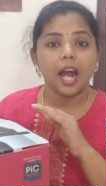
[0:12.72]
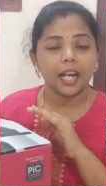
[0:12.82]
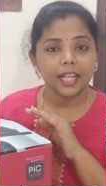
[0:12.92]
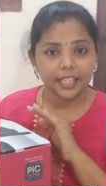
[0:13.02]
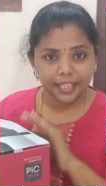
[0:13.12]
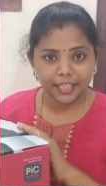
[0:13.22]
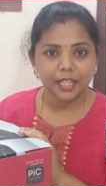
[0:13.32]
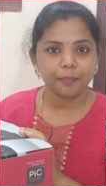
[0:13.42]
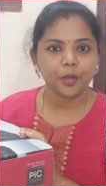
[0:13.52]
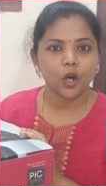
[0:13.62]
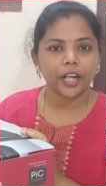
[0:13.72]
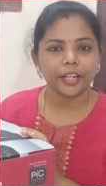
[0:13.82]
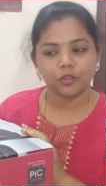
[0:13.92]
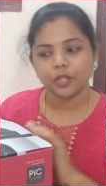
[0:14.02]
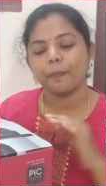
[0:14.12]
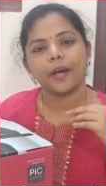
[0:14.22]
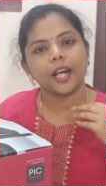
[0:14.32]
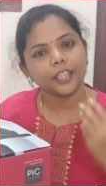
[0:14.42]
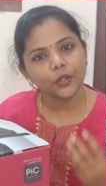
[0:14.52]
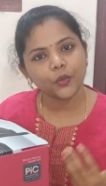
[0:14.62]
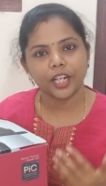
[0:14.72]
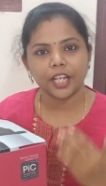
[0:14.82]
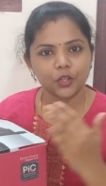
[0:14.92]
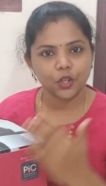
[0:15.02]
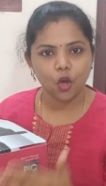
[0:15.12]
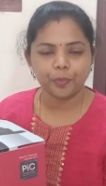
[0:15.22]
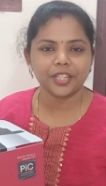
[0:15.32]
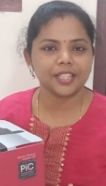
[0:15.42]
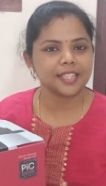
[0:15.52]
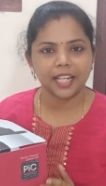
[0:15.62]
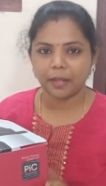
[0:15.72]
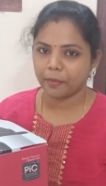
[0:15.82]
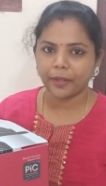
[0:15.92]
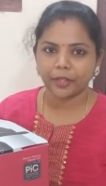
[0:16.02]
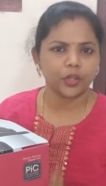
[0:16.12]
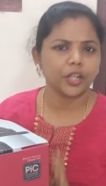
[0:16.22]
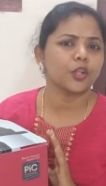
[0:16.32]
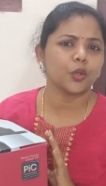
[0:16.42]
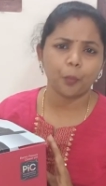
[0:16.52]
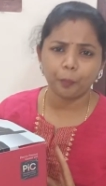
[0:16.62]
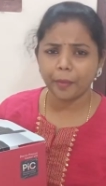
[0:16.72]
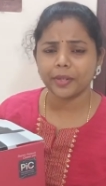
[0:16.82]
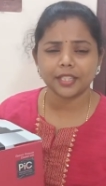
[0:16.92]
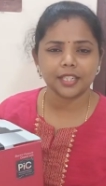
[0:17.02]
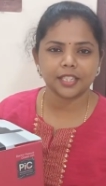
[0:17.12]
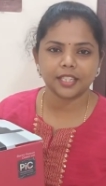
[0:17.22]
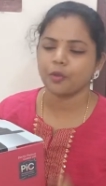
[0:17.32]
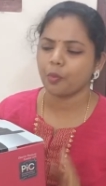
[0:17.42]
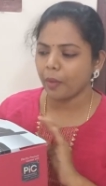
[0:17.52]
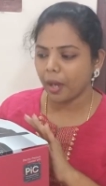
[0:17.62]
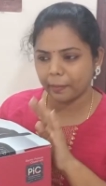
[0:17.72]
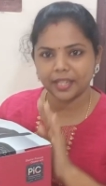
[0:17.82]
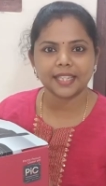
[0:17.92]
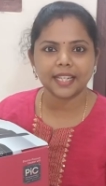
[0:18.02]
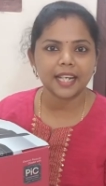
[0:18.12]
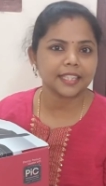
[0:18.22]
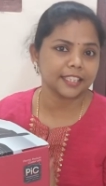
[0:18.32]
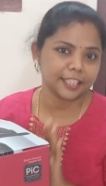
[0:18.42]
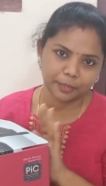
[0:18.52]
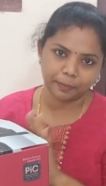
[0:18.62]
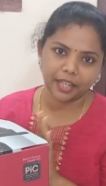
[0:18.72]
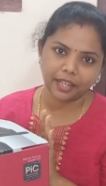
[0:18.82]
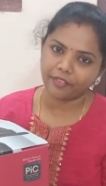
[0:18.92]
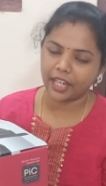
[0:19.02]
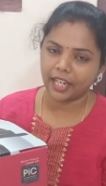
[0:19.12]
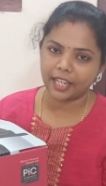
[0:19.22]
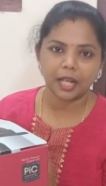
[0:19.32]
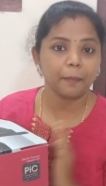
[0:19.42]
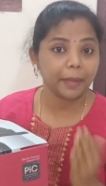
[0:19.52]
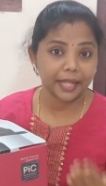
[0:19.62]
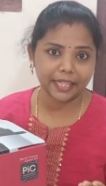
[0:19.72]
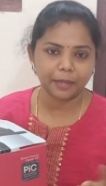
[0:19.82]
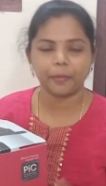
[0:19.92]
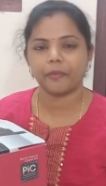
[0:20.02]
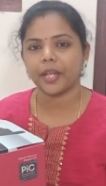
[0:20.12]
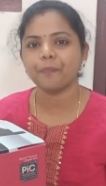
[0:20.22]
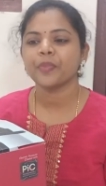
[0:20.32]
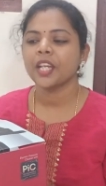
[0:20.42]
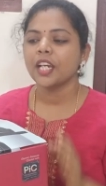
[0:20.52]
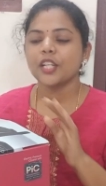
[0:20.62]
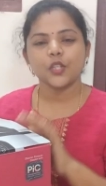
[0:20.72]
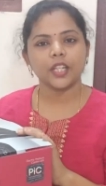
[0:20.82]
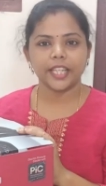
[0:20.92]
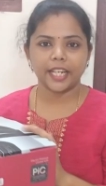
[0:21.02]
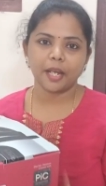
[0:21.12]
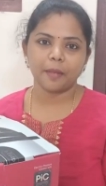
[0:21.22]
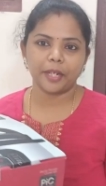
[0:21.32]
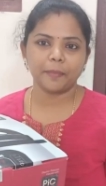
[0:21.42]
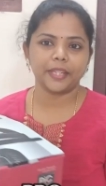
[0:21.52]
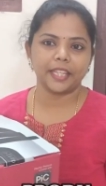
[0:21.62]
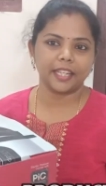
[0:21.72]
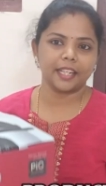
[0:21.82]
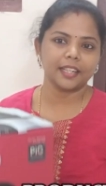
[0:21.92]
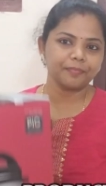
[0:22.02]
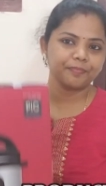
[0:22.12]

ஆனால் இந்த ப்ராடக்ட் வந்து பார்த்த உடனே இதோட ஆப்ஷன்ஸ் எல்லாமே பார்த்தோன்னே எனக்கு ரொம்ப பிடிச்சிருச்சு ரொம்ப அமேசிங்காக இருந்தது இது பண்ணுற வேலையெல்லாம் படிக்கிறப்பவே ஸோ அது என்ன அப்படின்னு பார்த்தீங்கன்னா